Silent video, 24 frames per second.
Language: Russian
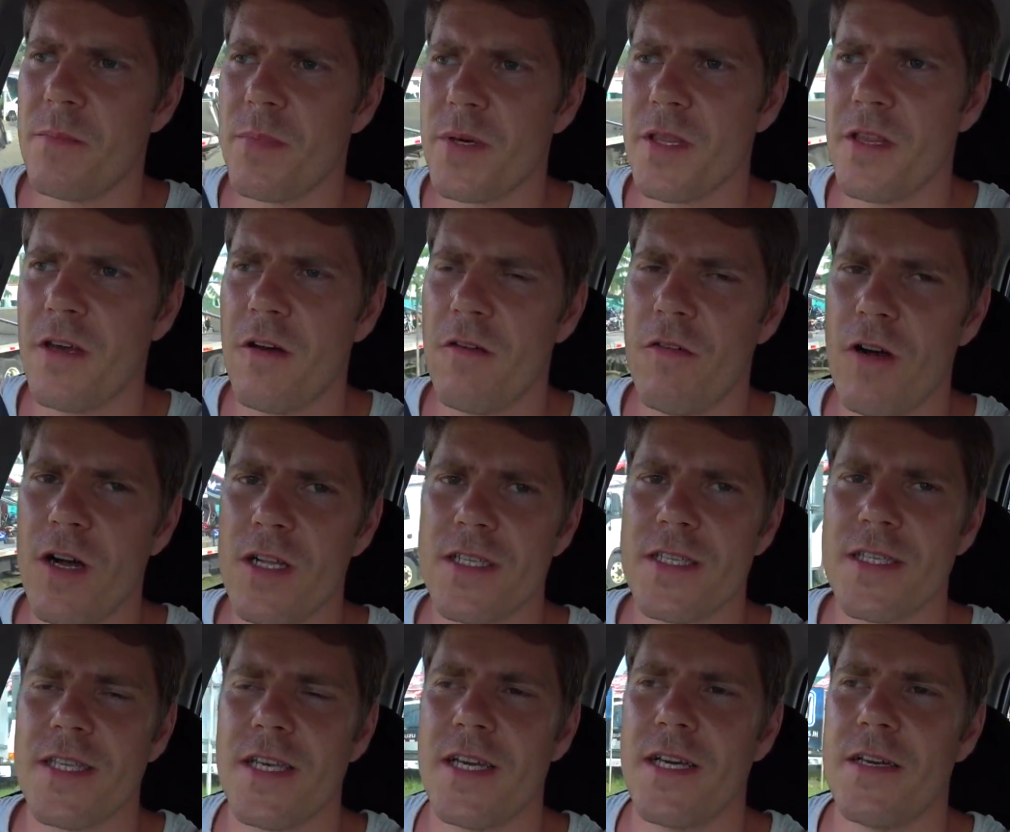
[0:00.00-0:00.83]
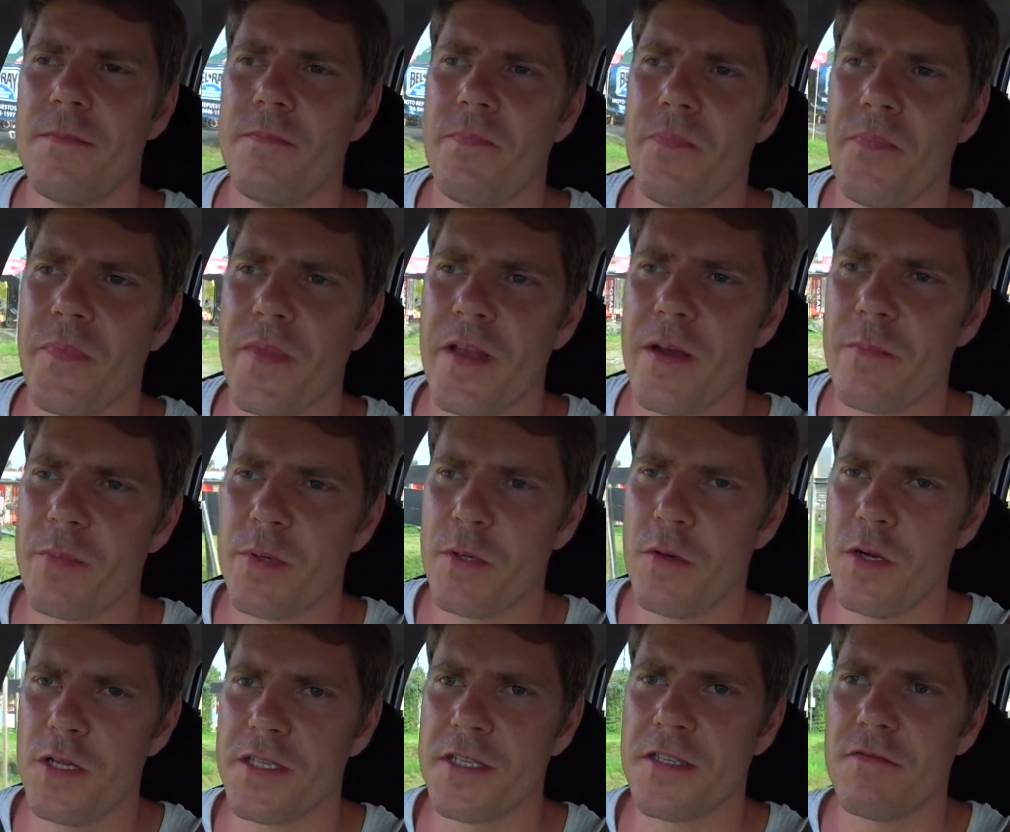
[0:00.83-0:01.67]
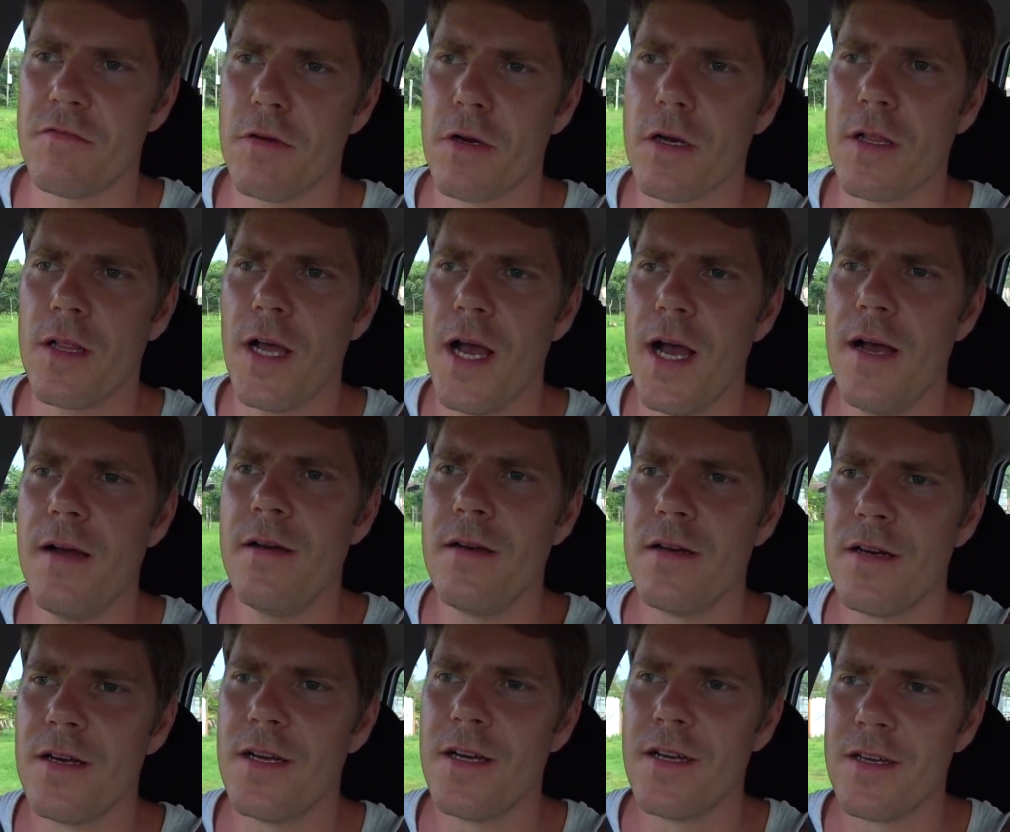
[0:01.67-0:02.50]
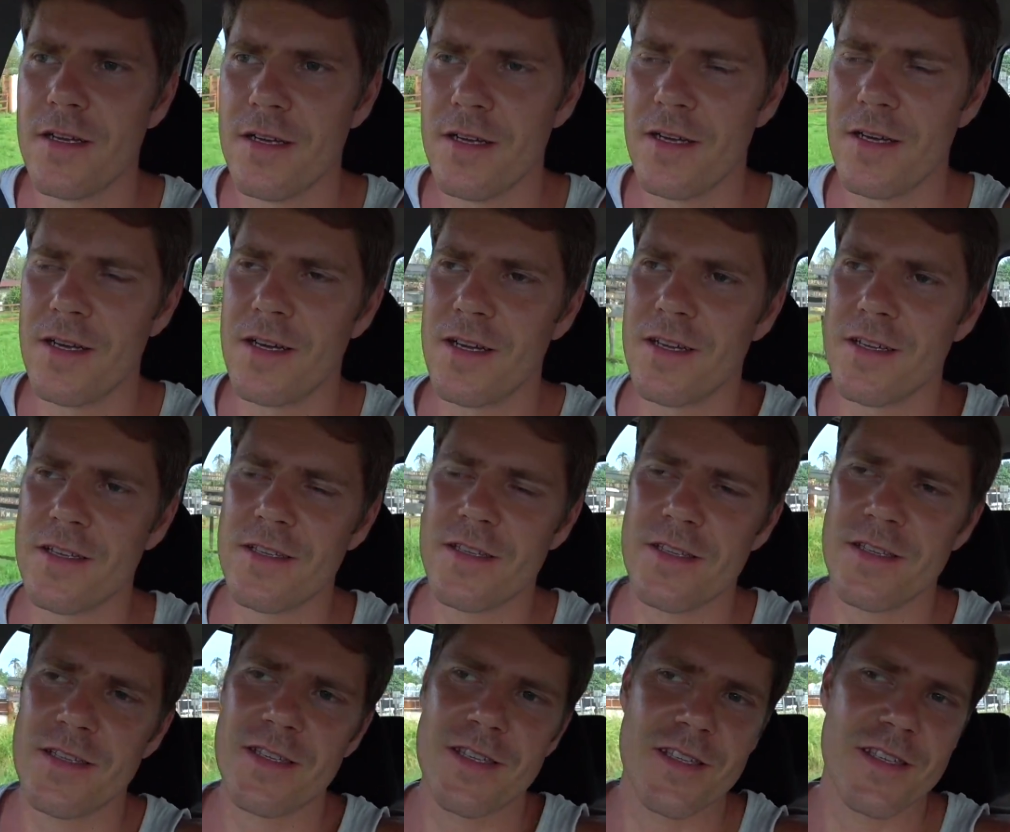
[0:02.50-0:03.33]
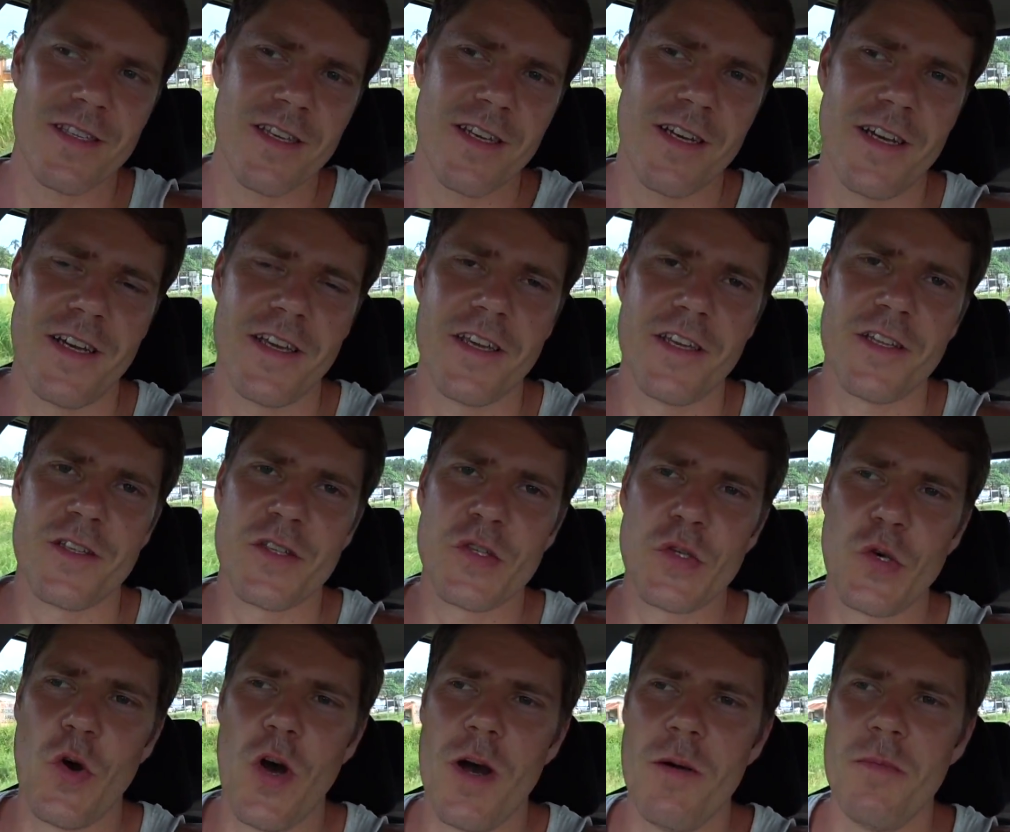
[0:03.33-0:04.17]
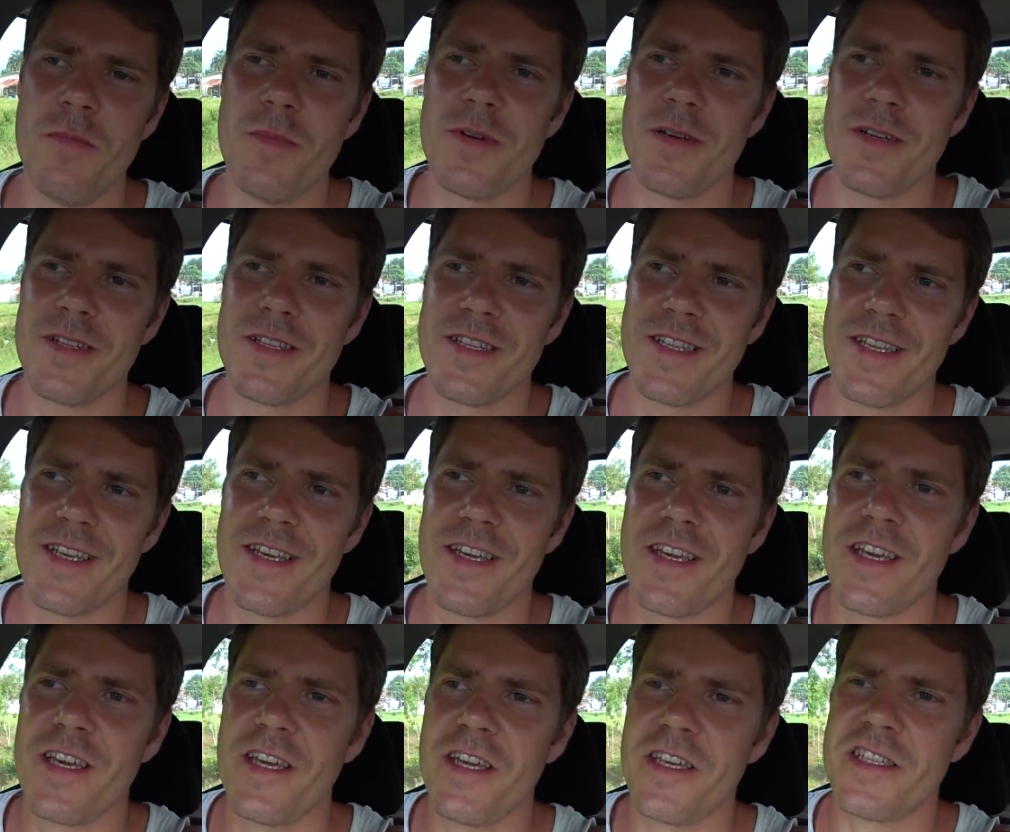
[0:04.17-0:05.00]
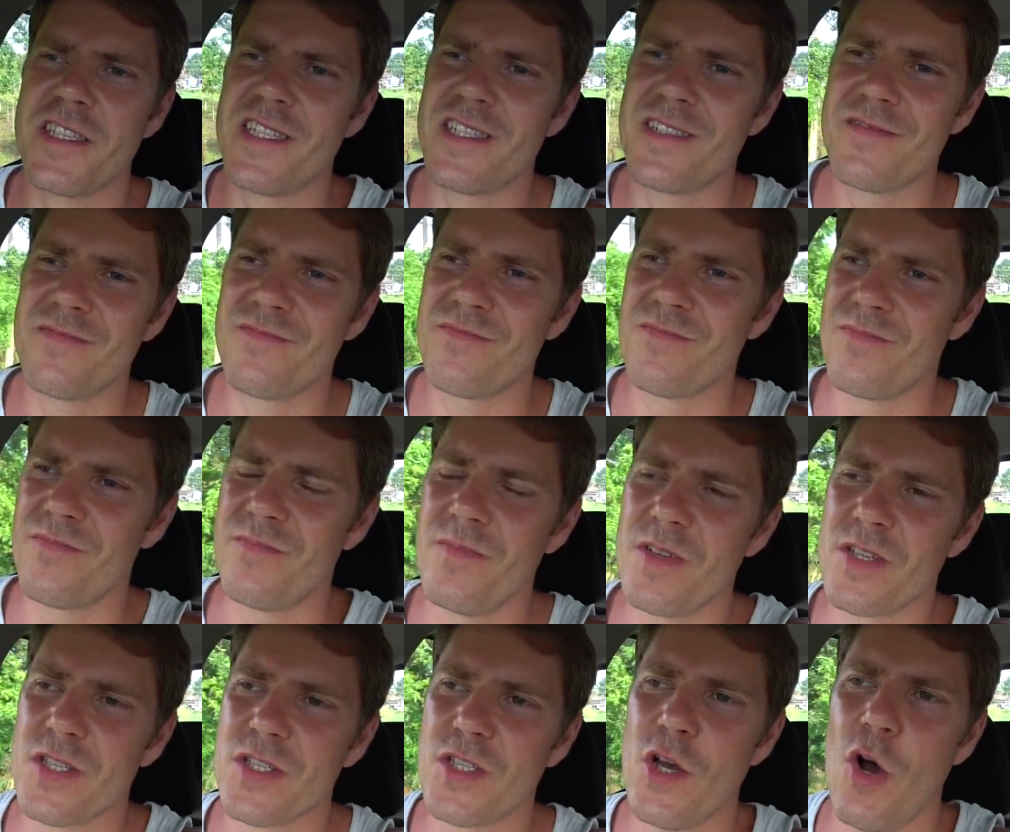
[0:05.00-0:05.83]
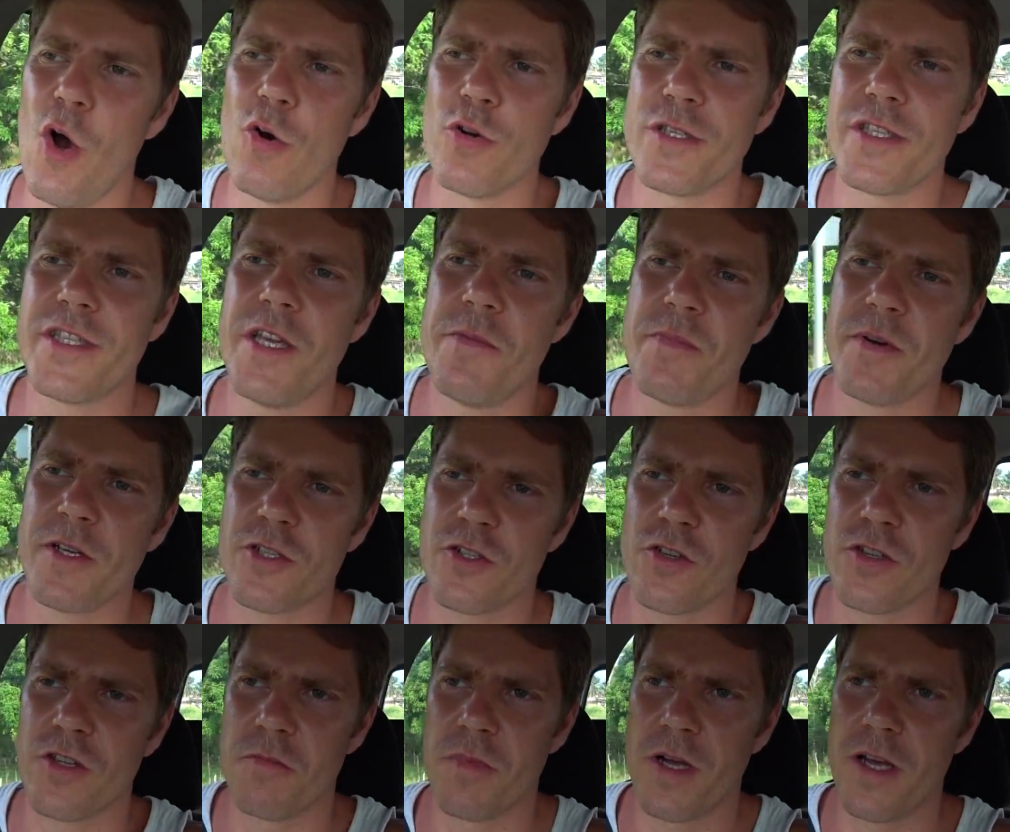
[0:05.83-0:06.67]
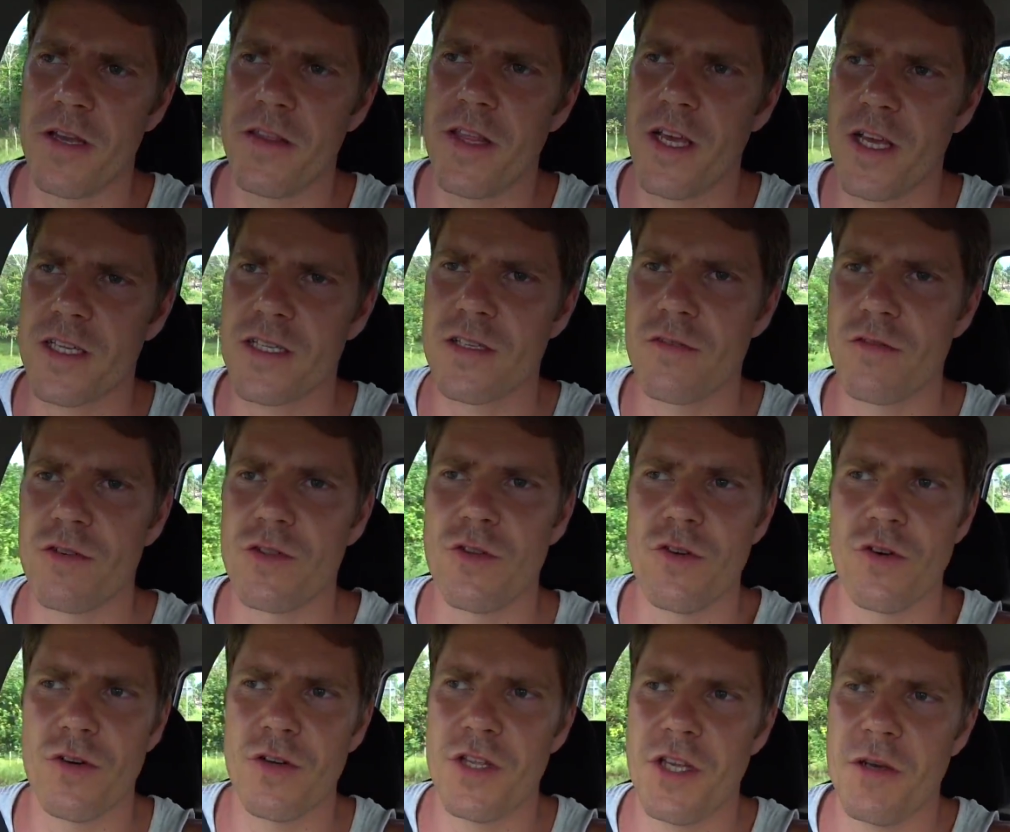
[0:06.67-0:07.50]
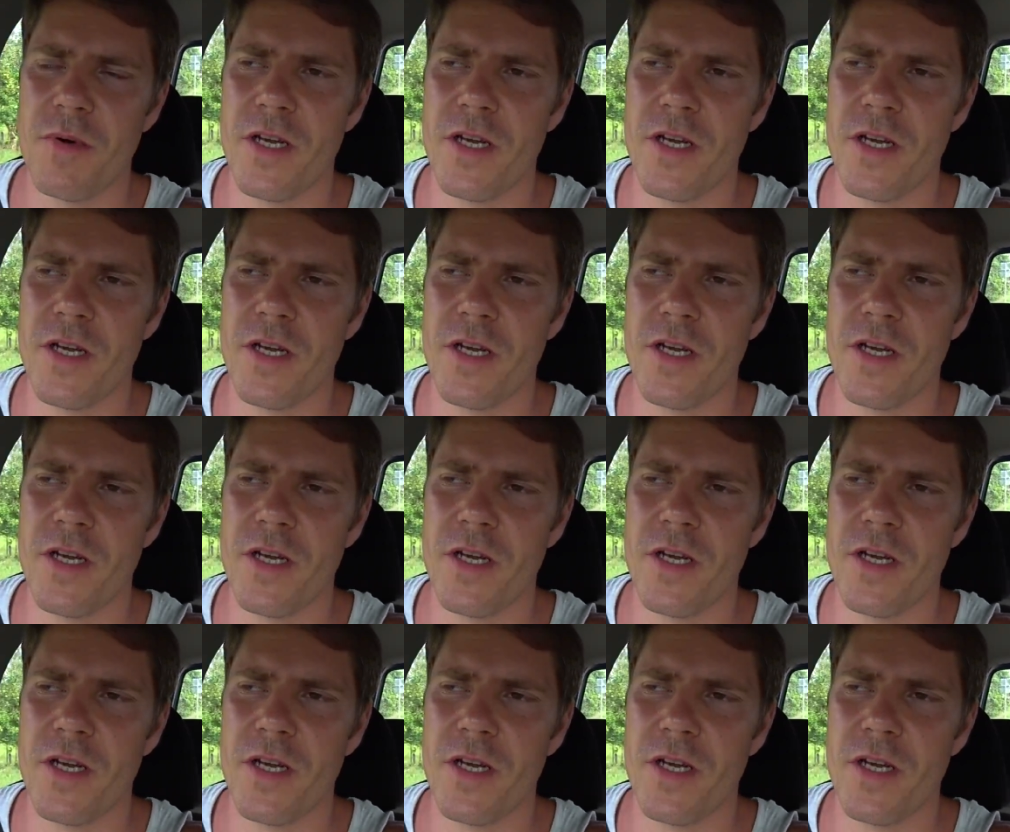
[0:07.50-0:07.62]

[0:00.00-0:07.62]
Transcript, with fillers: подавался, подавалась свекла с яйцом и соус типа что-то майонезного, но не